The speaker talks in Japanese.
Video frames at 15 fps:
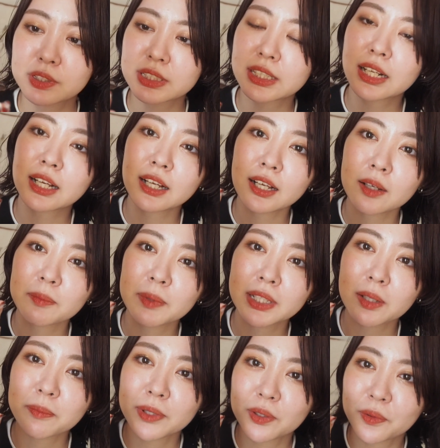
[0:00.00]
ちらま
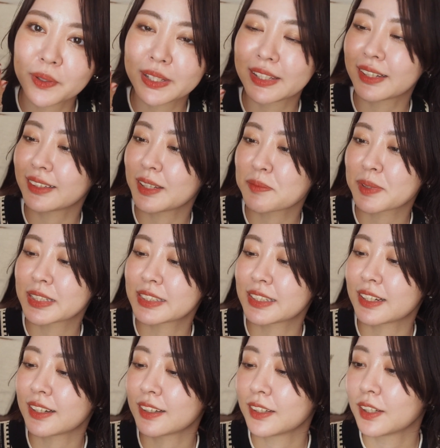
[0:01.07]
た美容液が出まし
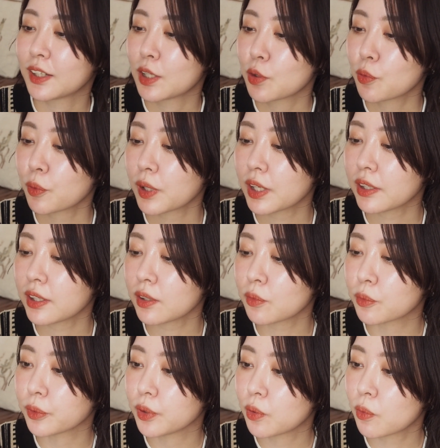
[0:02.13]
た。これ結
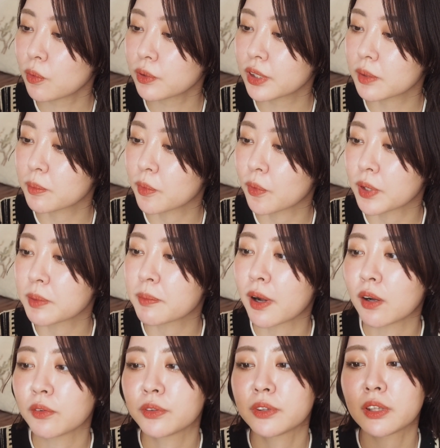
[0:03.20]
構日本でも
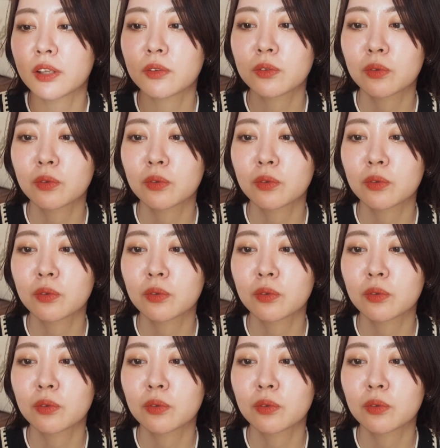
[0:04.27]
今売ってる